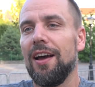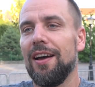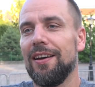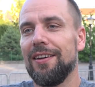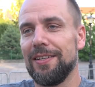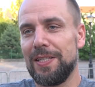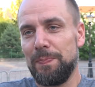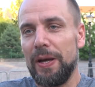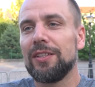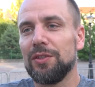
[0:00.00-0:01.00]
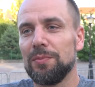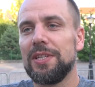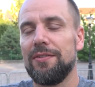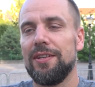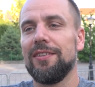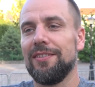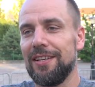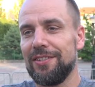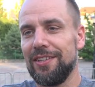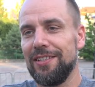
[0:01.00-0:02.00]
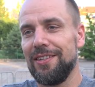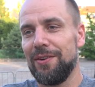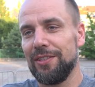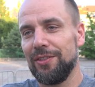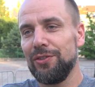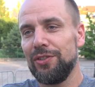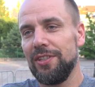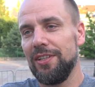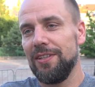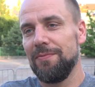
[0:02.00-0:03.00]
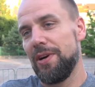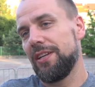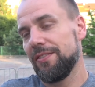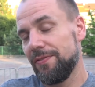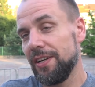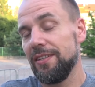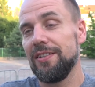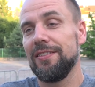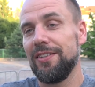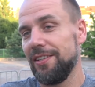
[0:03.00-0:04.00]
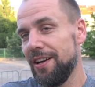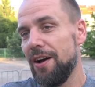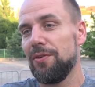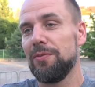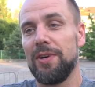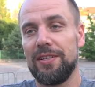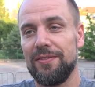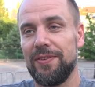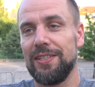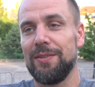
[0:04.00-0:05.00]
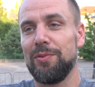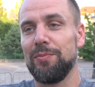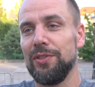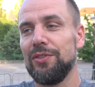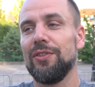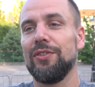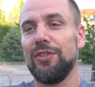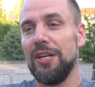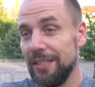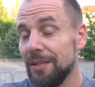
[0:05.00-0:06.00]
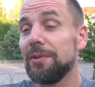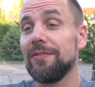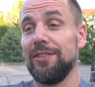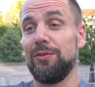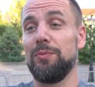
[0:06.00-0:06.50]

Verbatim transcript: e, spektrum całej naszej działalności i bardzo fajnie się grało, bardzo fajna publiczność, naprawdę